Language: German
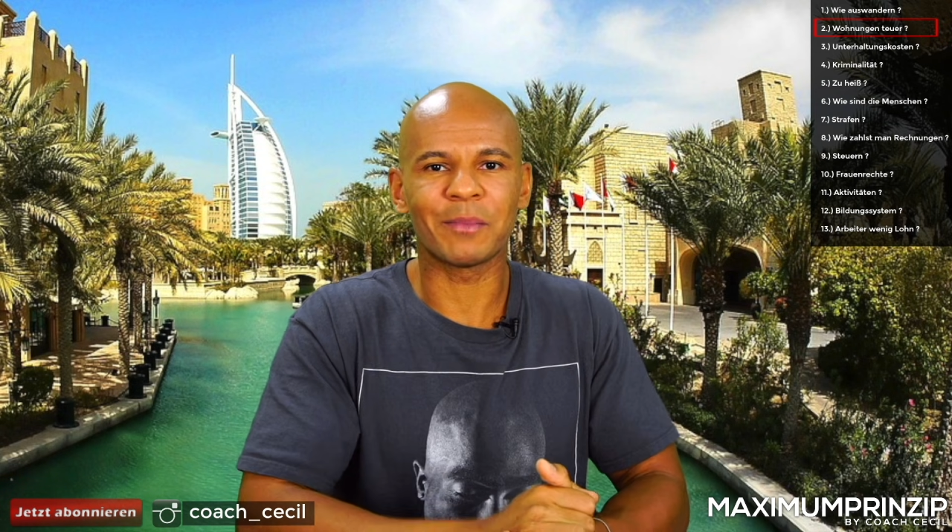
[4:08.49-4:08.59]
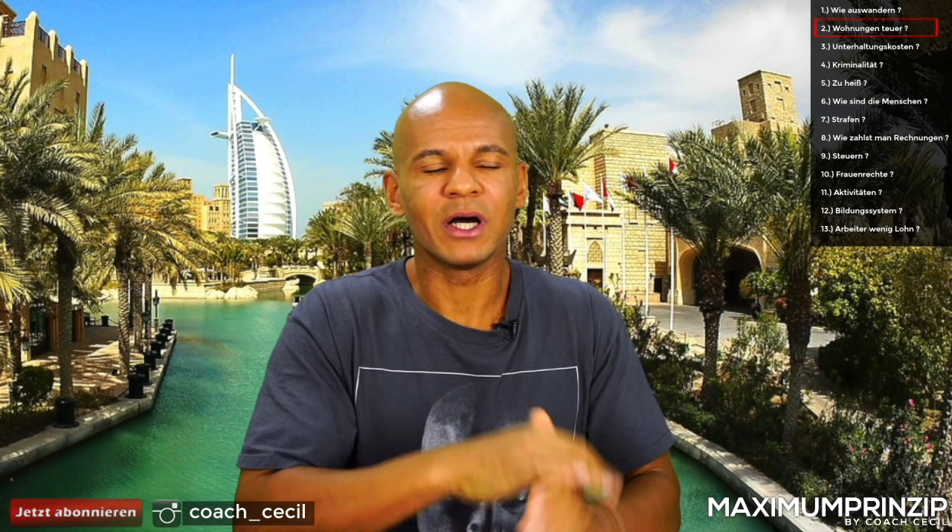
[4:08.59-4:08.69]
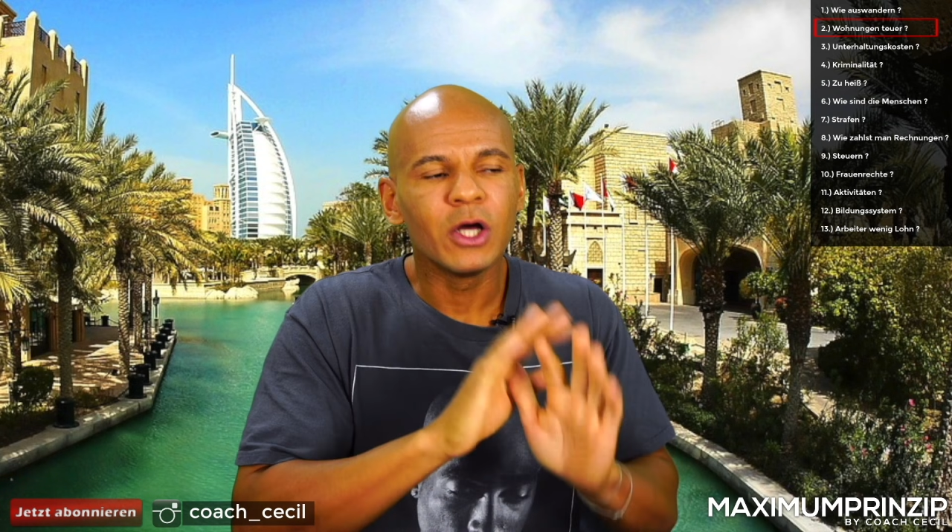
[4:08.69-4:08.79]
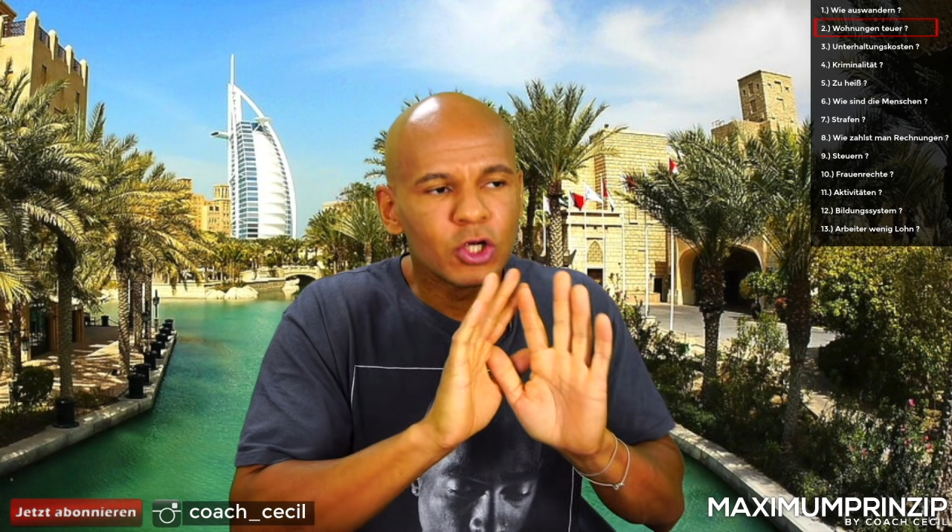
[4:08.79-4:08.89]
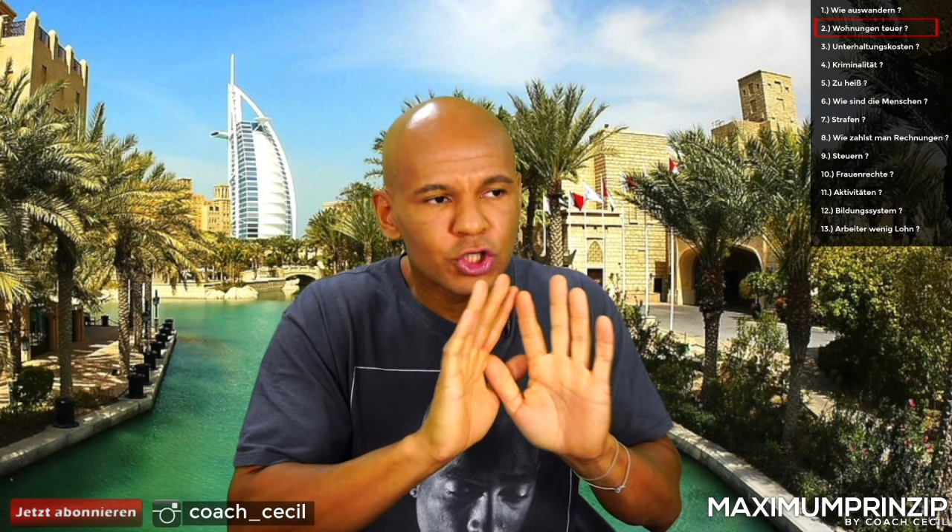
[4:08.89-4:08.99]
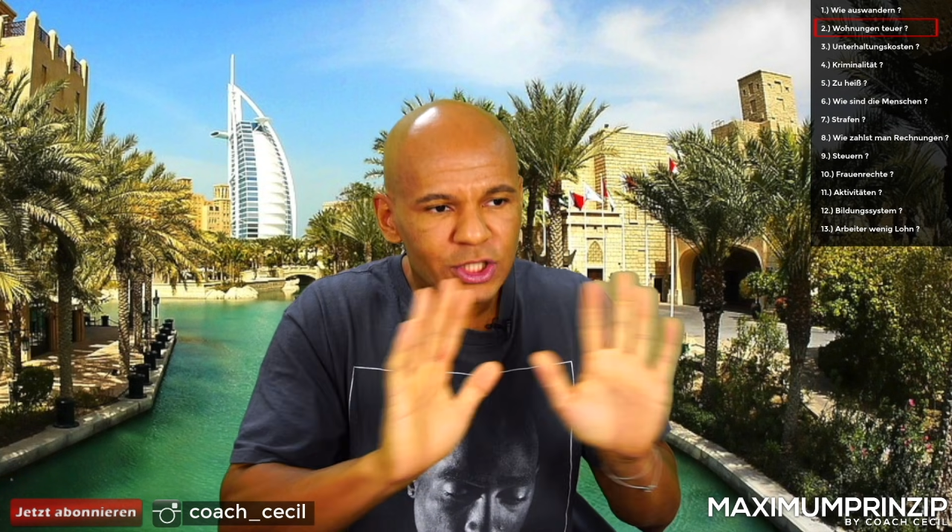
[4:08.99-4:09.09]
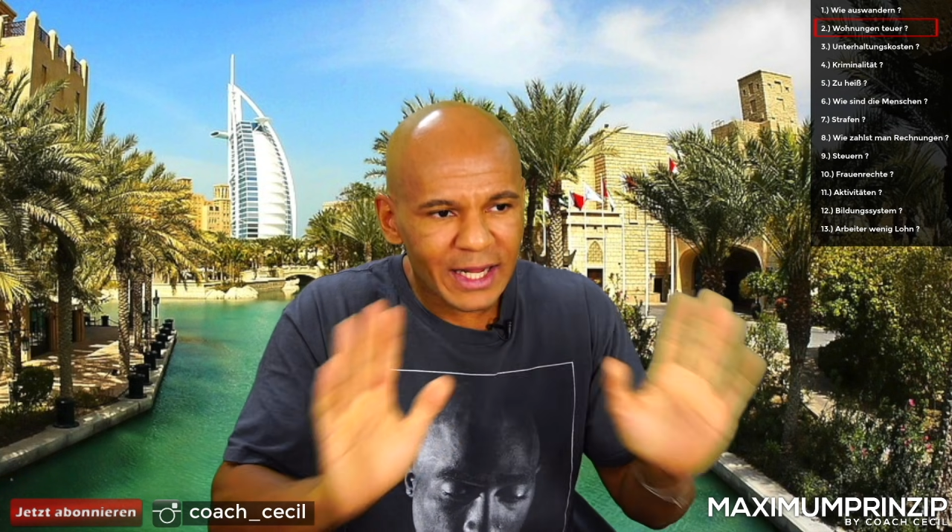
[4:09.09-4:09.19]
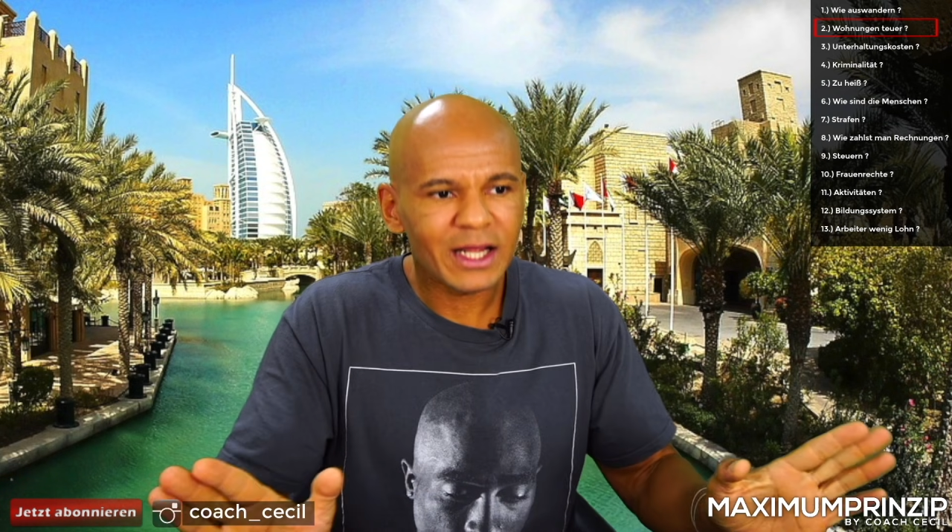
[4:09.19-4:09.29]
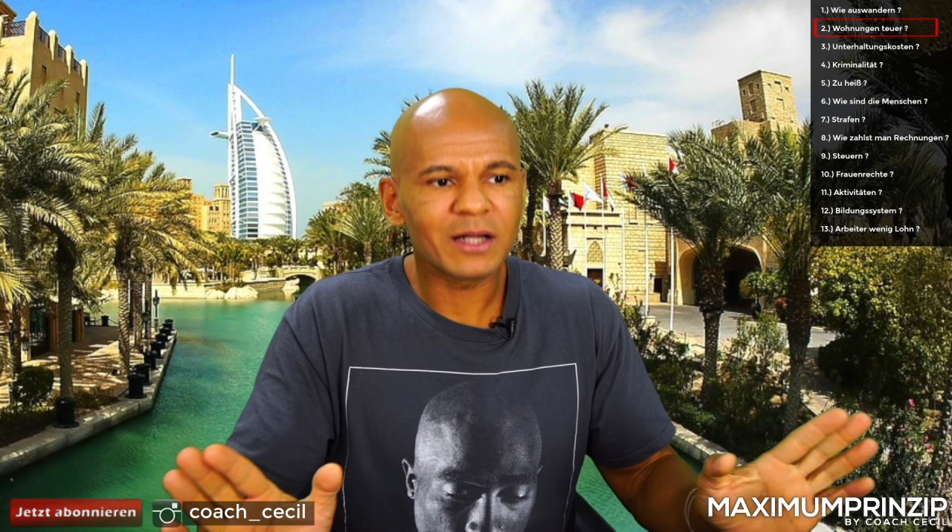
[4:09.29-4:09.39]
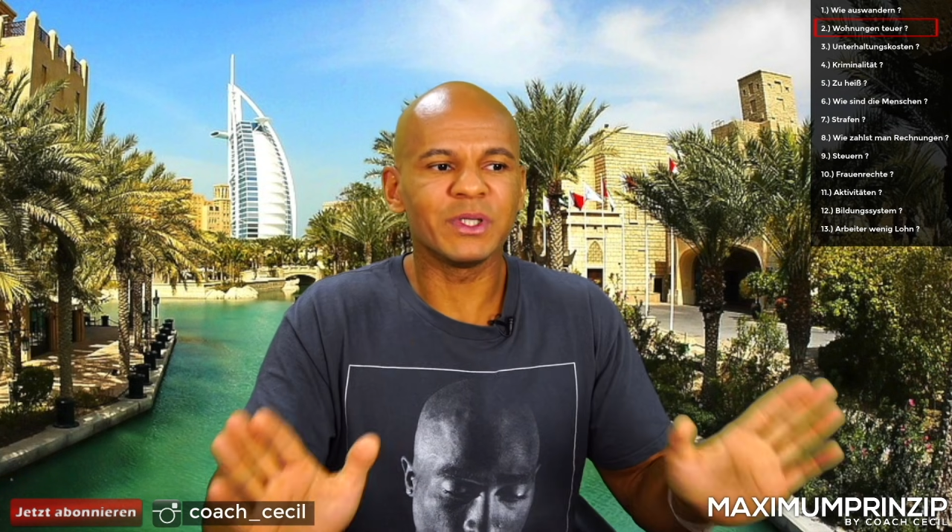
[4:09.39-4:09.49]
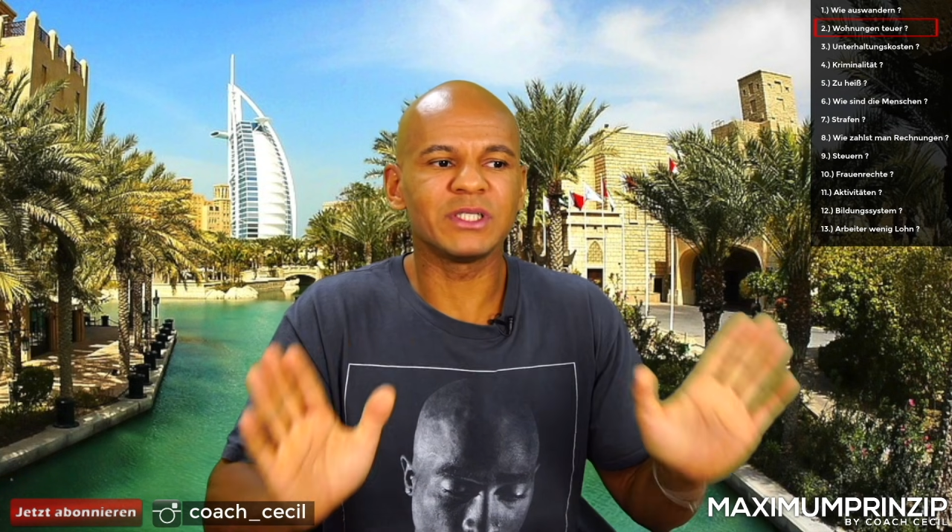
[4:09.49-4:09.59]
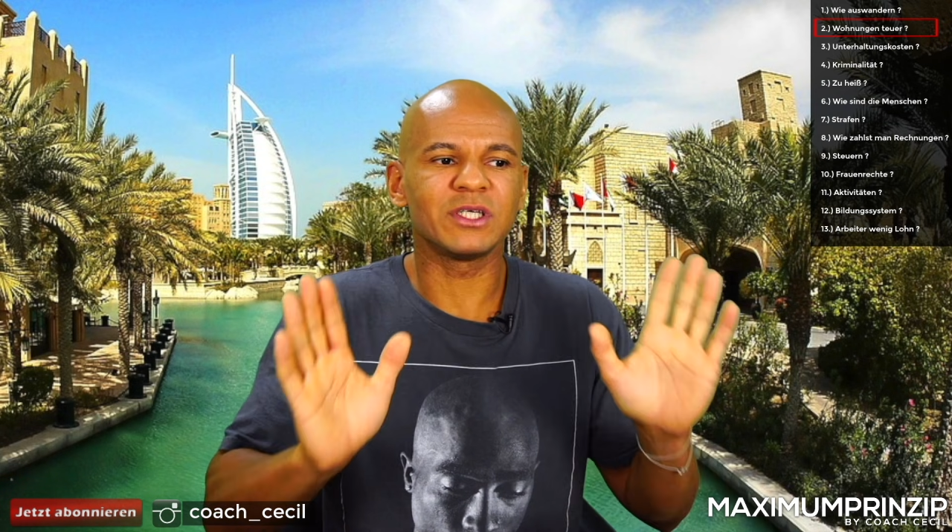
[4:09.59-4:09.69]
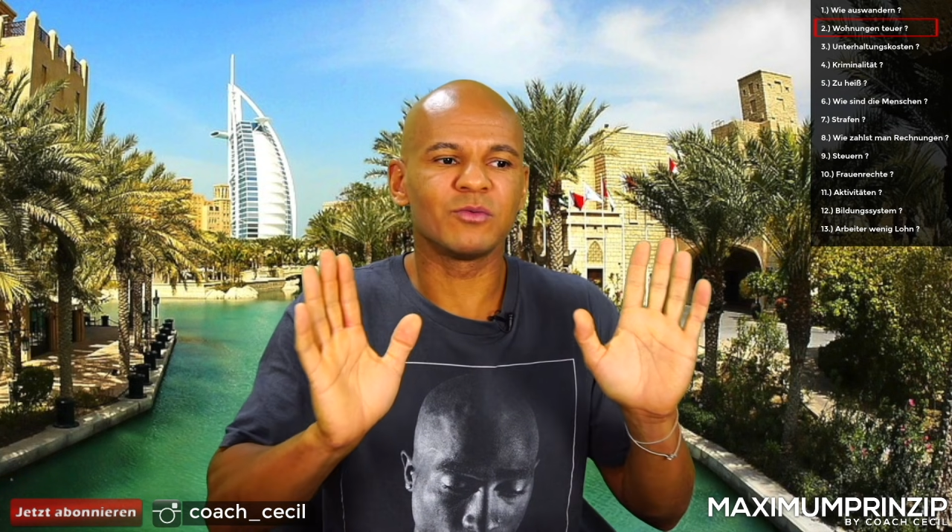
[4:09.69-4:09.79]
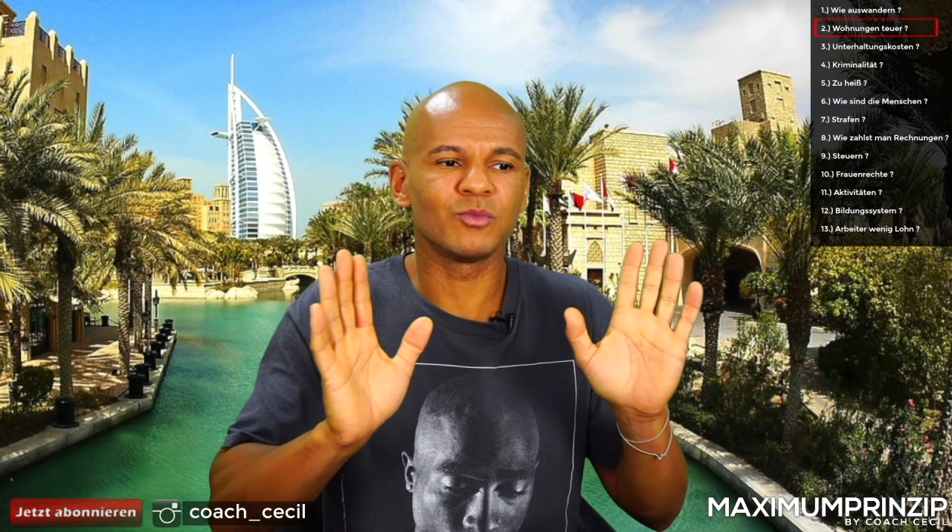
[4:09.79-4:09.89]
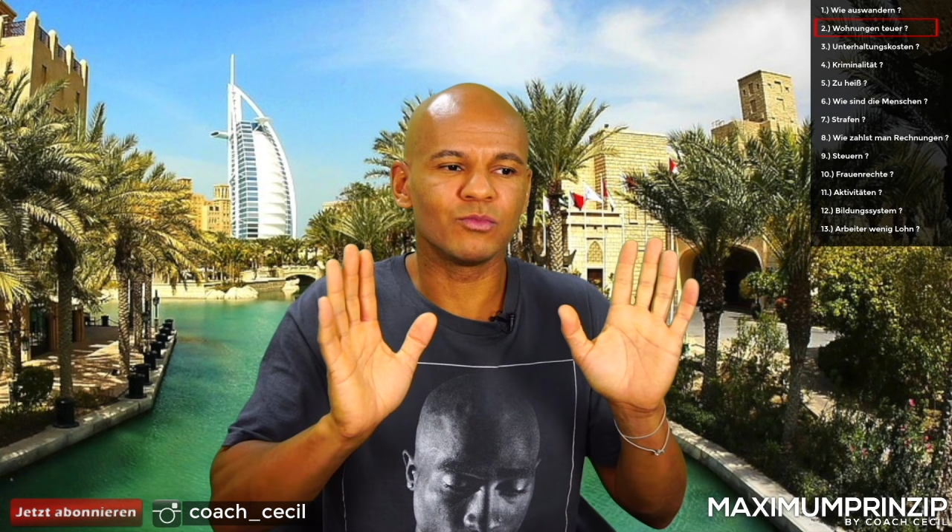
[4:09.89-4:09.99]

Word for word: Aber standardmäßig